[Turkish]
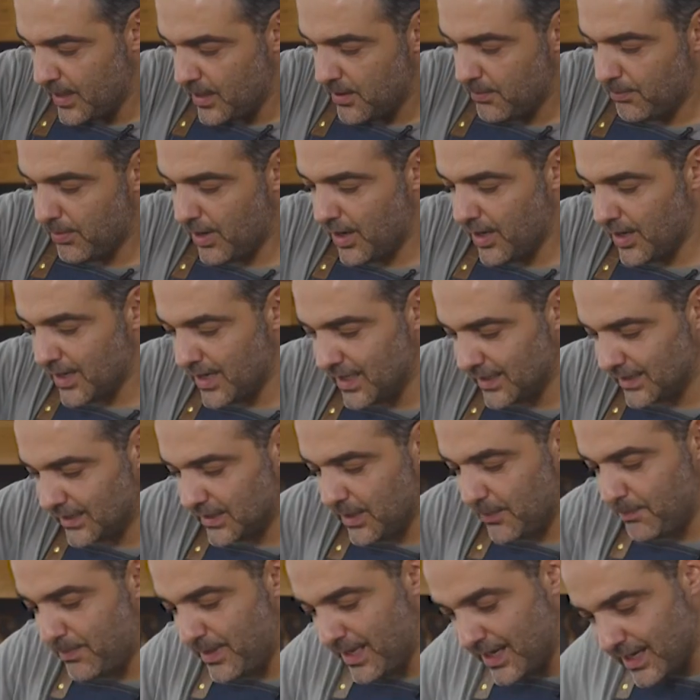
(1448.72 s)

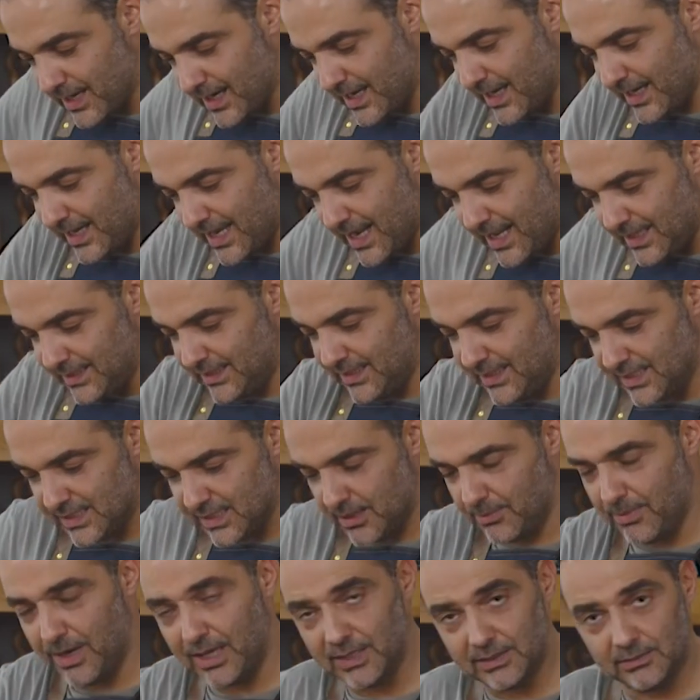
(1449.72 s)
baharatla bir araya geldiği
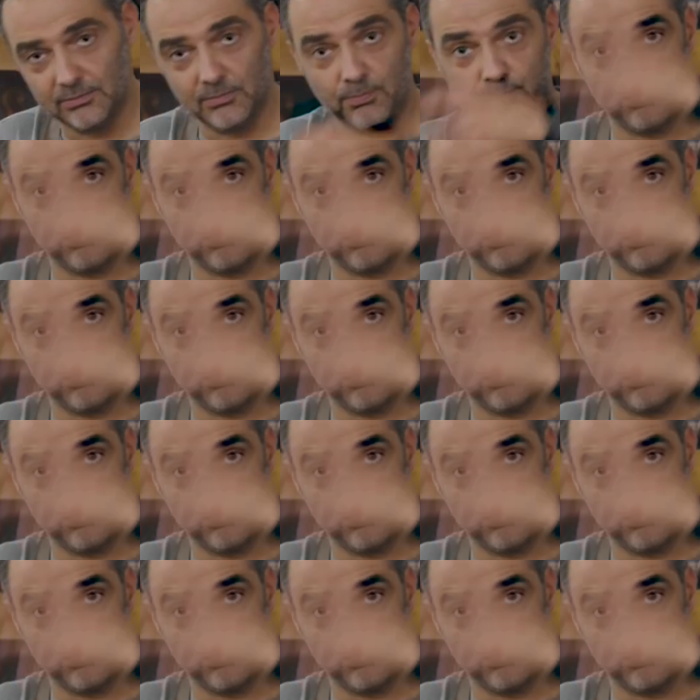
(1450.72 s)
zaman